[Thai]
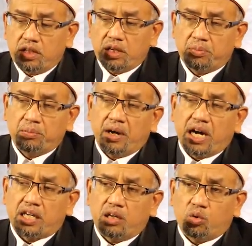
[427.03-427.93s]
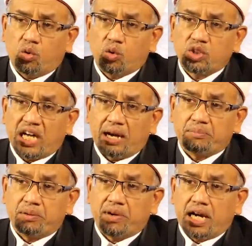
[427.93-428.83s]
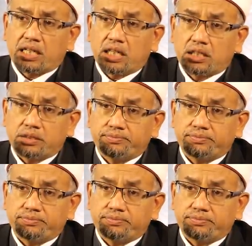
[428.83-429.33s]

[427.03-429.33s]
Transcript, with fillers: อย่าไปบ้าขี้หูตามมันมากนะ